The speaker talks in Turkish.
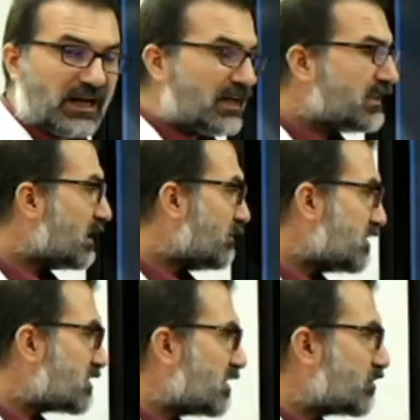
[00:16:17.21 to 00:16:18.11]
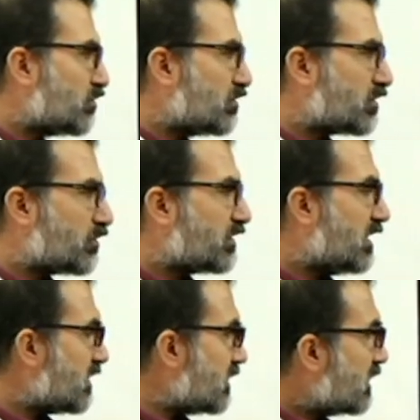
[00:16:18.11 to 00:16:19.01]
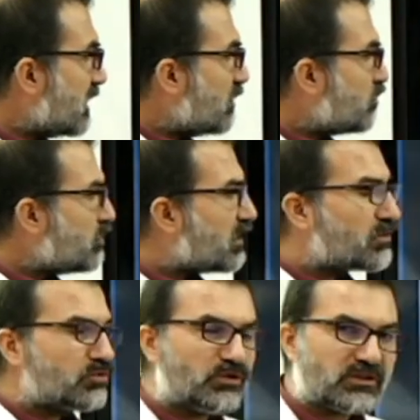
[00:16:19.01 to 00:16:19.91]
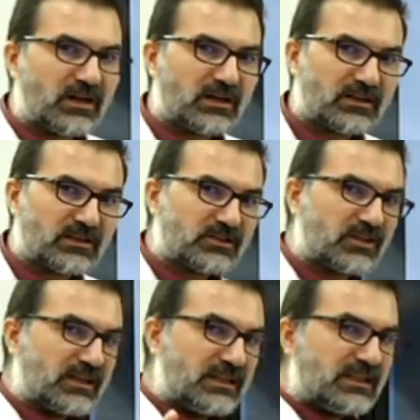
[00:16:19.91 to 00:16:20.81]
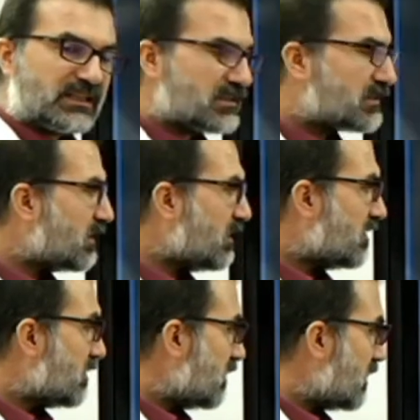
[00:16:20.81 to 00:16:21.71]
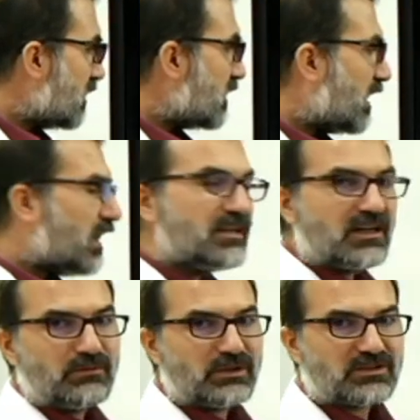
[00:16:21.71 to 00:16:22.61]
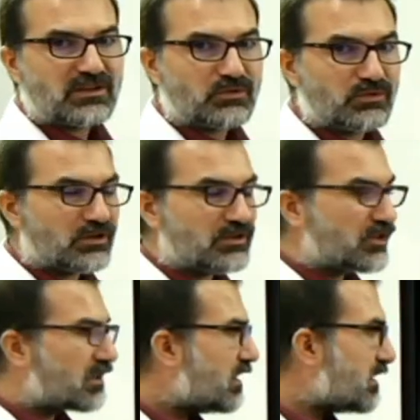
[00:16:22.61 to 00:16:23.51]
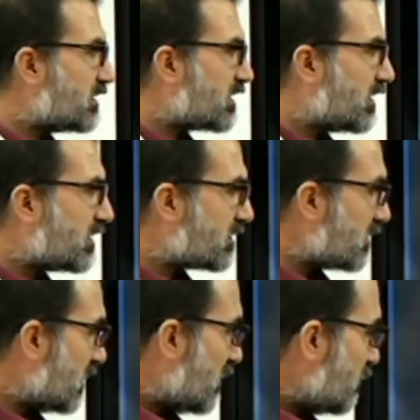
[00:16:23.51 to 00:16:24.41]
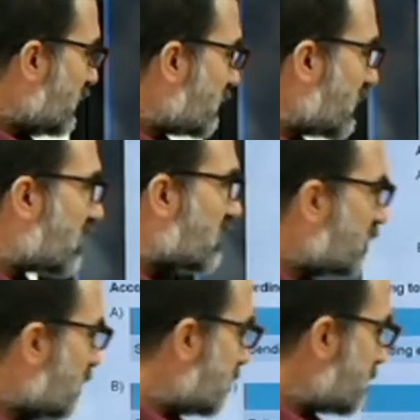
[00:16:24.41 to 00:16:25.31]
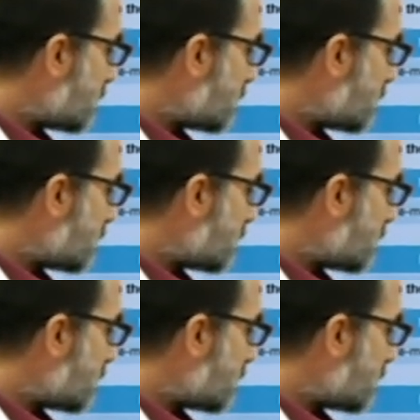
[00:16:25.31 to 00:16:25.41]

Aynı amaçla kullanıyor. Yani buradaki dört arkadaştan ikisi aynı amaçla kullanacaklar interneti. Bir bakalım.